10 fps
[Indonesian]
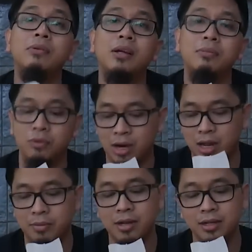yang murah
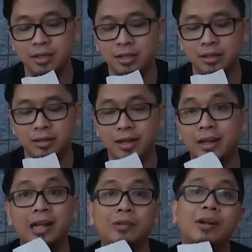ya banget ini. Nah,
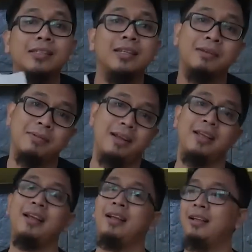gak tau rasanya gimana ya.